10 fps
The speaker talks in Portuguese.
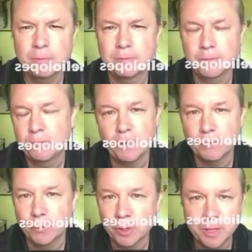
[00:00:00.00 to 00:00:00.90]
Por favor,
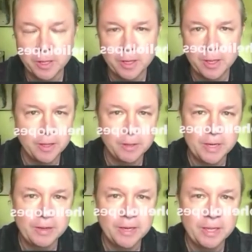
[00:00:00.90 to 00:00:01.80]
é, é, é nem,
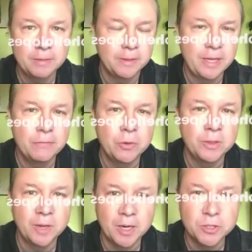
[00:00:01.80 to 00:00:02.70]
nem, nem, vou entrar
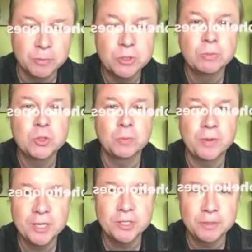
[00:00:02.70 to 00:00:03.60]
nisso. Me, me
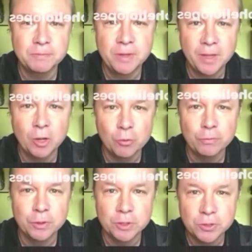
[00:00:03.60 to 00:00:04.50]
surpreende uh, ouvir
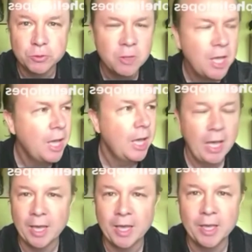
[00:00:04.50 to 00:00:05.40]
isso
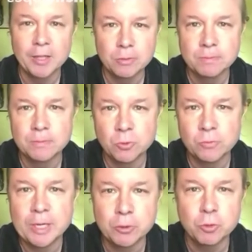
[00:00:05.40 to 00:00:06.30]
uh, num veículo
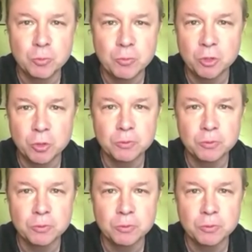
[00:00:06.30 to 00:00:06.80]
como a Globo News.